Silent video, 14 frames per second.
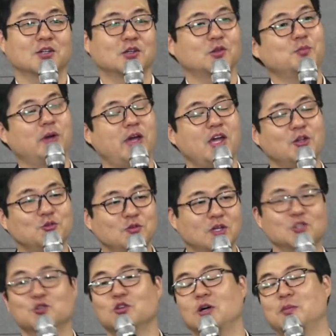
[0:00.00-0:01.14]
그래서 매
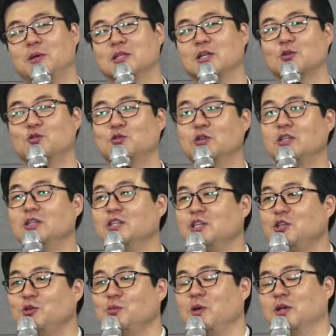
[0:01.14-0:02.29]
순간 순간마다 구원을
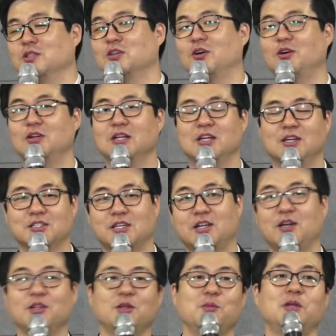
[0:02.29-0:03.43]
이루면서
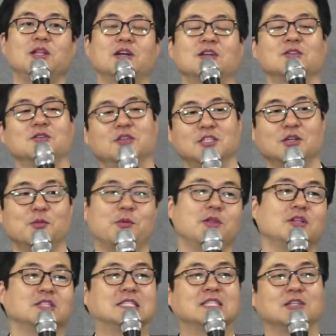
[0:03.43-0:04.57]
살아야 됩니다 했더니 이제 옆에
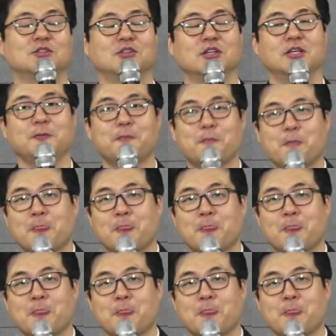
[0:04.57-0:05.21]
있는 지체들이